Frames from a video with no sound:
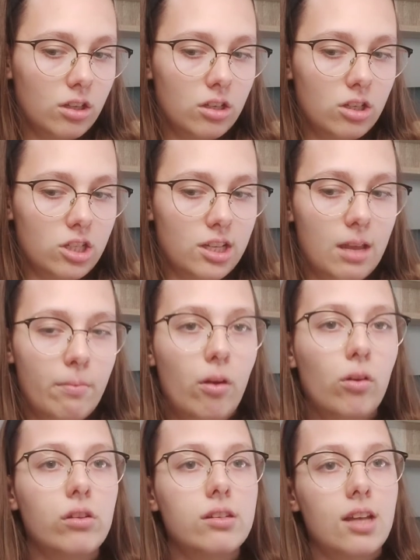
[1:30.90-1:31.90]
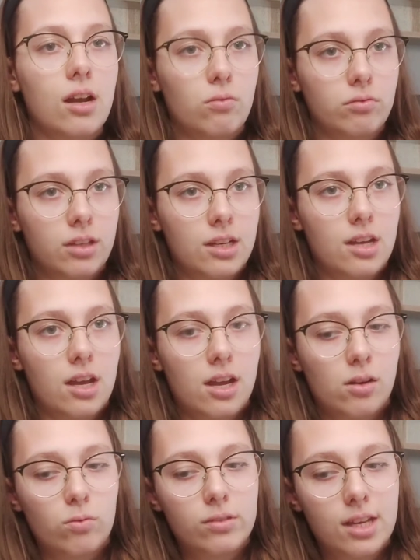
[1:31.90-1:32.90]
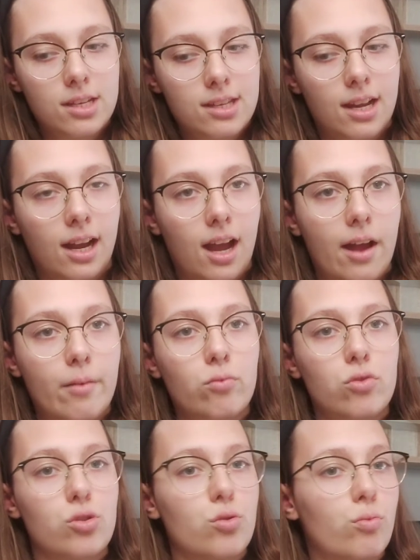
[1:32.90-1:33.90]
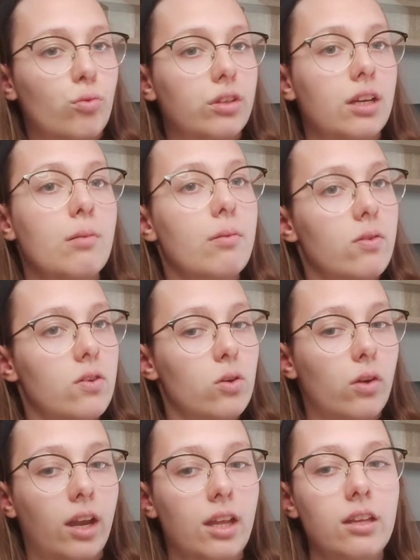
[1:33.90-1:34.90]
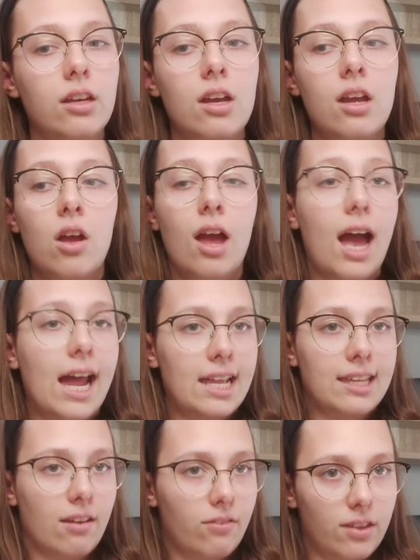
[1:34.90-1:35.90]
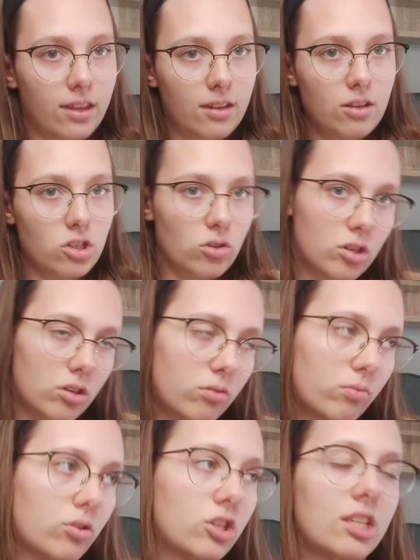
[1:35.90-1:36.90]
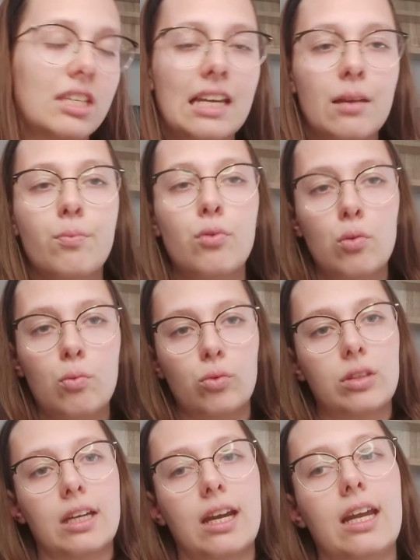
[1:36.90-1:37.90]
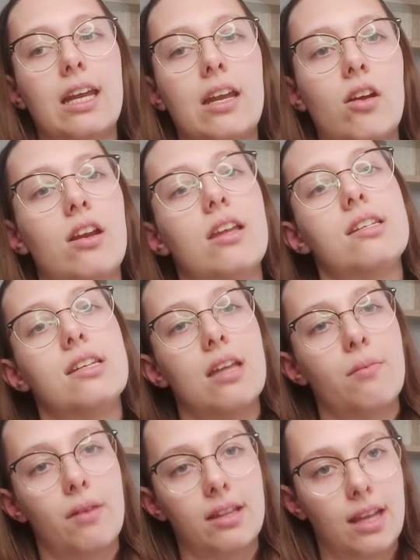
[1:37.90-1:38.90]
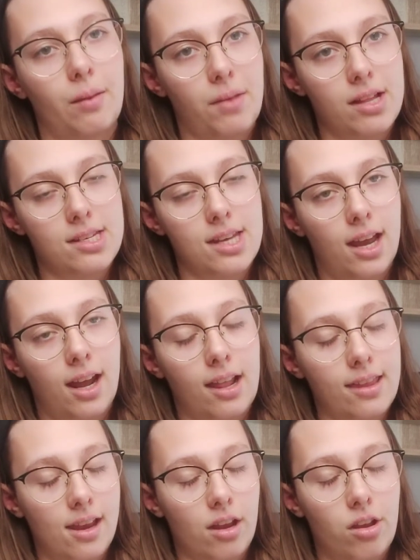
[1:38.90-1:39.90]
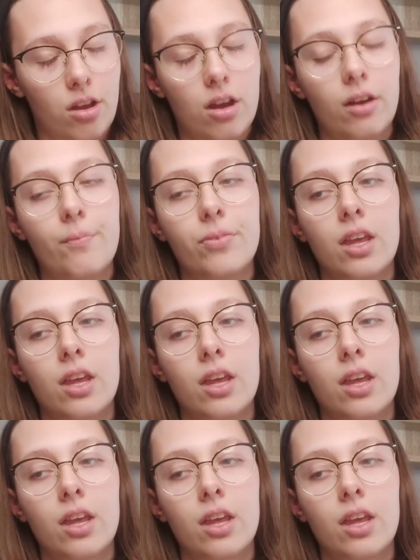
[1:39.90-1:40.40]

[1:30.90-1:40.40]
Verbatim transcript: J'ai d'abord lancé un compte, Instagram où je montrais mes figurines à l'état fini. J'ai très peu montré euh, les étapes intermédiaires et l'intérieur.